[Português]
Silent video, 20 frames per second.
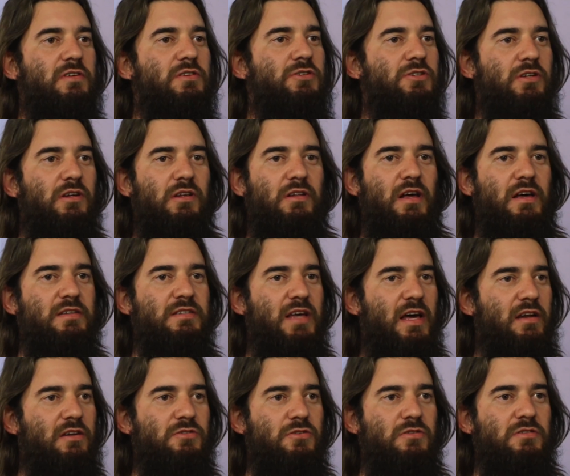investir nas
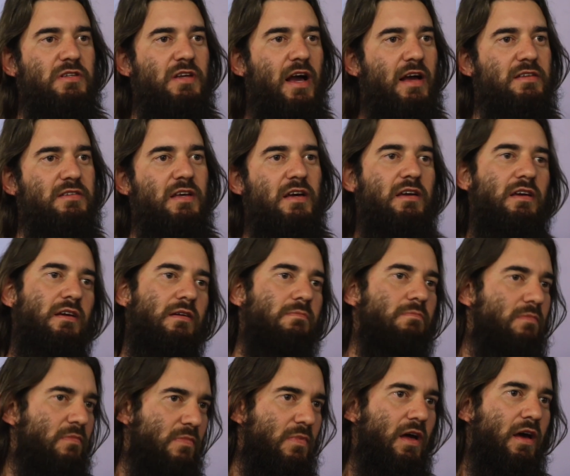áreas sociais aí,
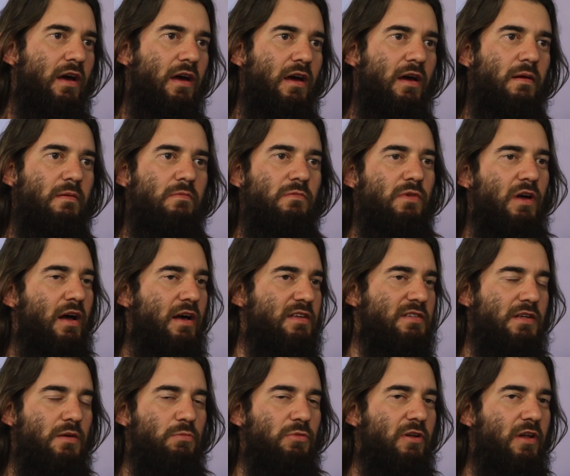é, a
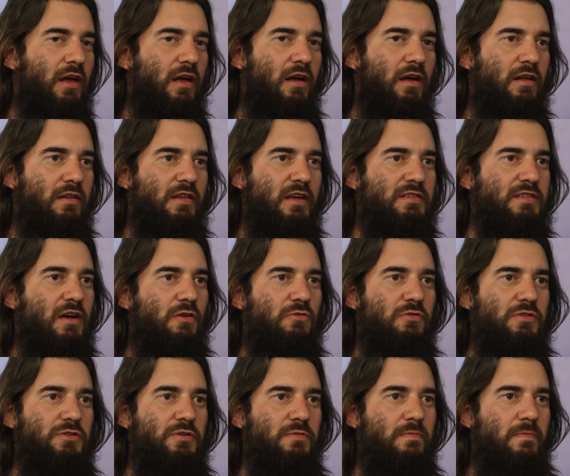exemplo da, da
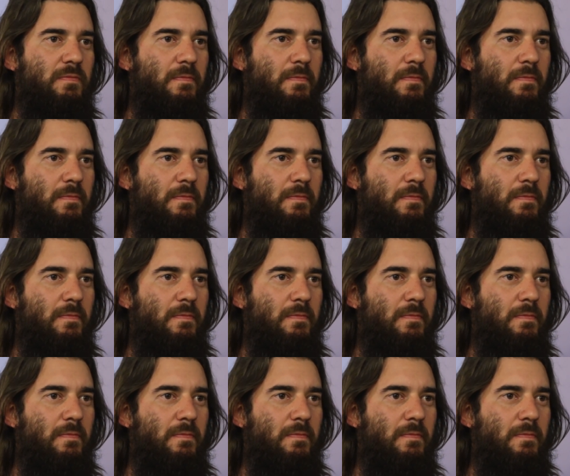saúde.